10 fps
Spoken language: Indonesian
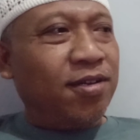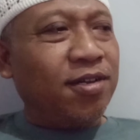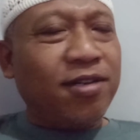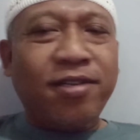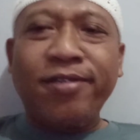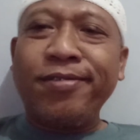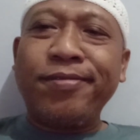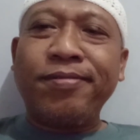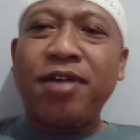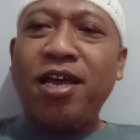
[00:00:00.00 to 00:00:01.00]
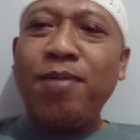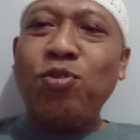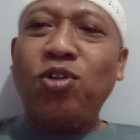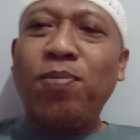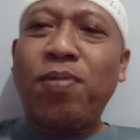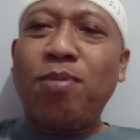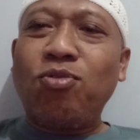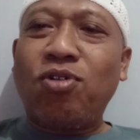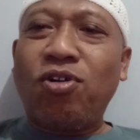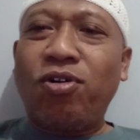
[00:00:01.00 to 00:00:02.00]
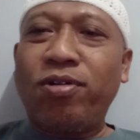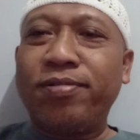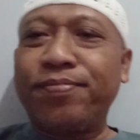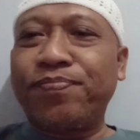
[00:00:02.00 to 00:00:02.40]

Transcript: uh, I am Yudi Pramuko